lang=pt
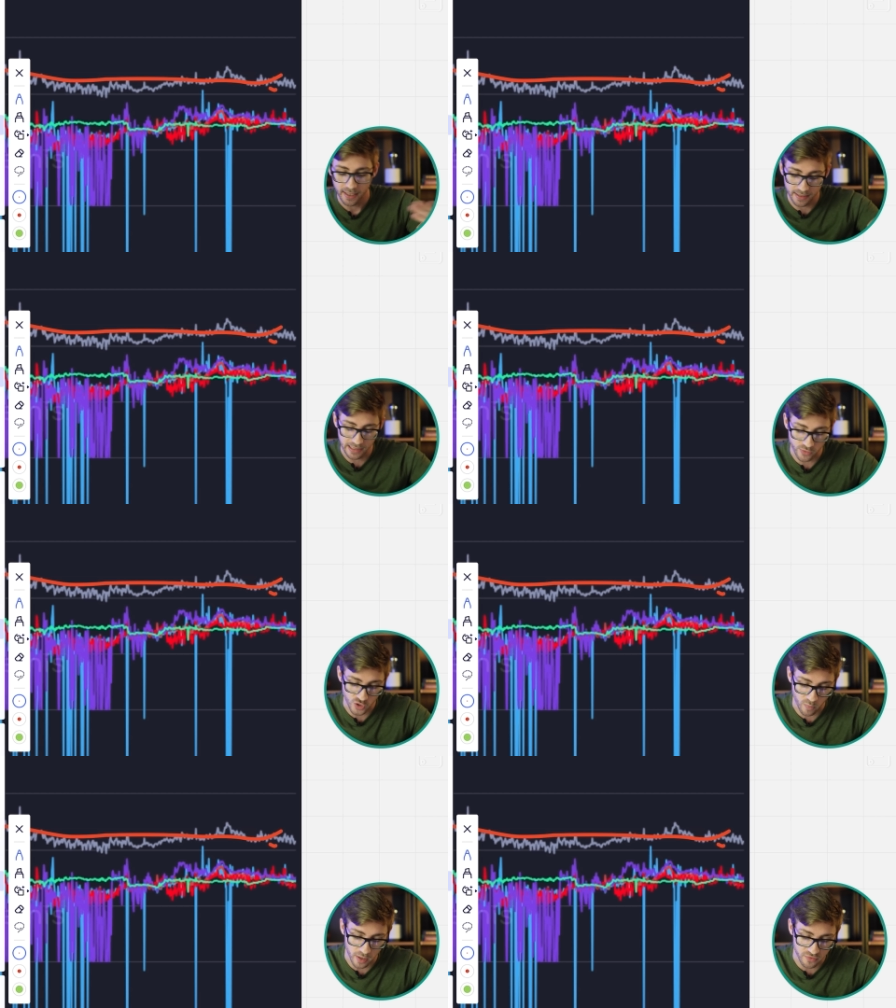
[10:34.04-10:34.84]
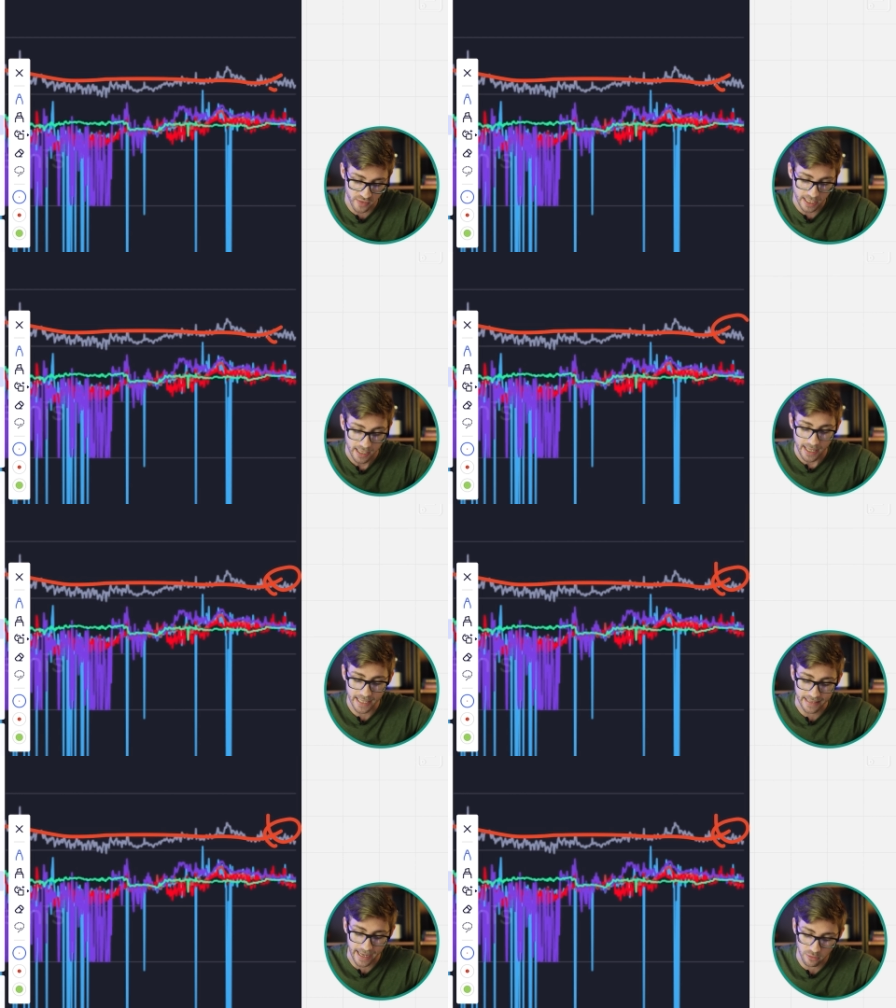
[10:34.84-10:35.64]
Então a gente pode ver
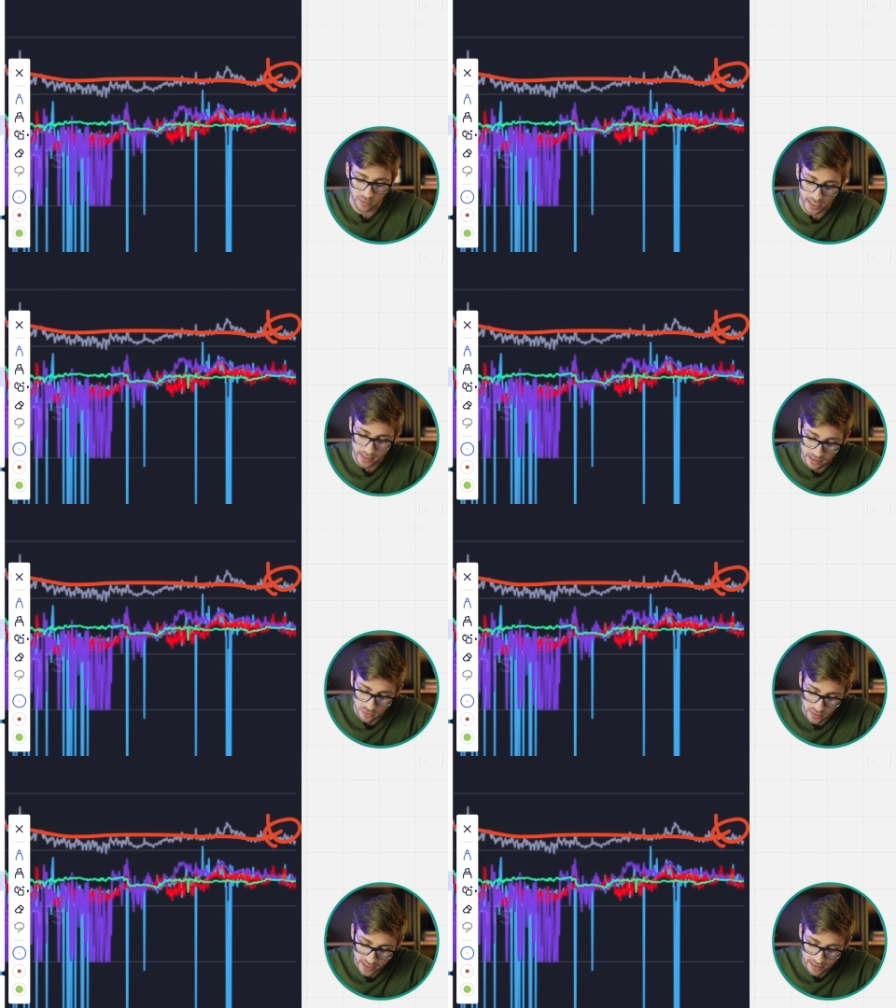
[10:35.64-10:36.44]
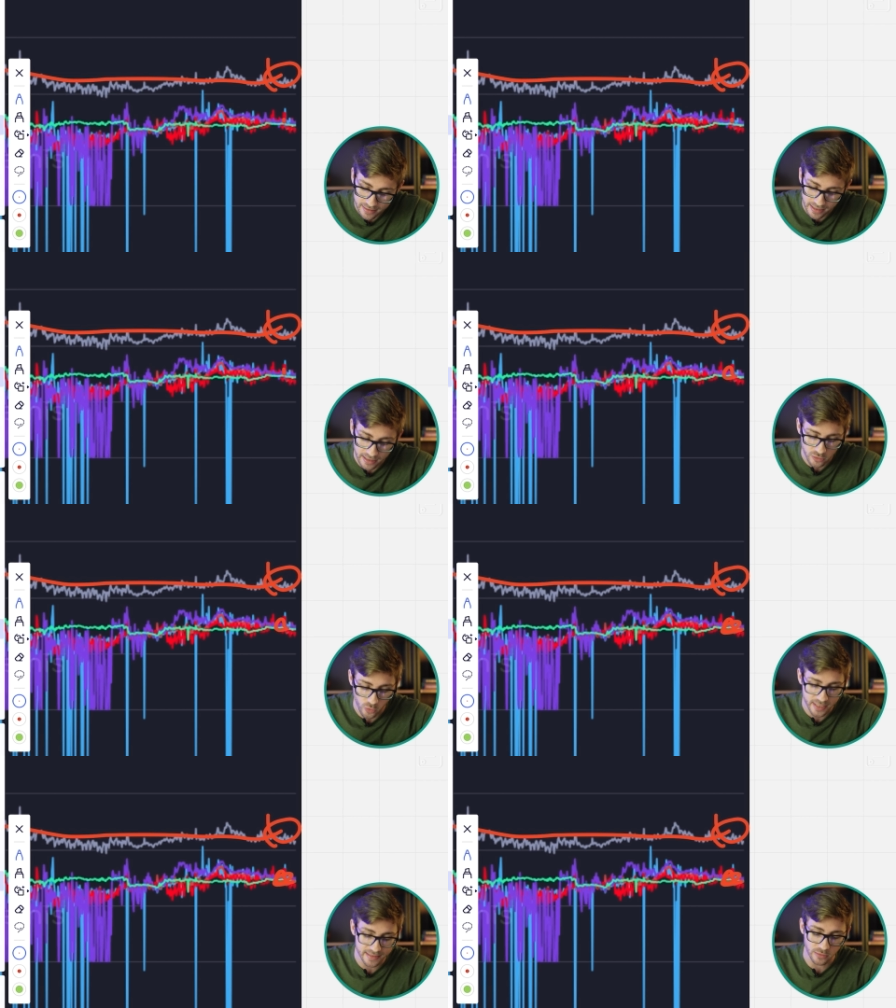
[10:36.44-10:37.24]
Ethereum ganhando e as Layer
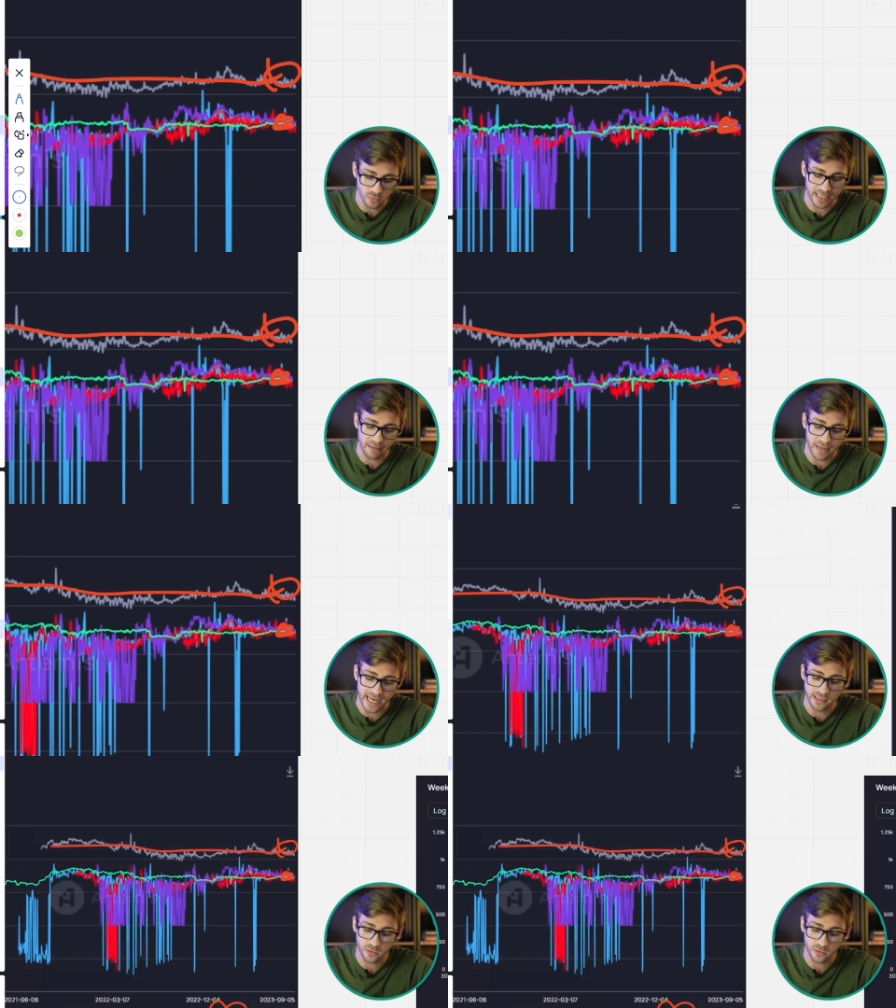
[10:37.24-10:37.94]
2 dando trabalho,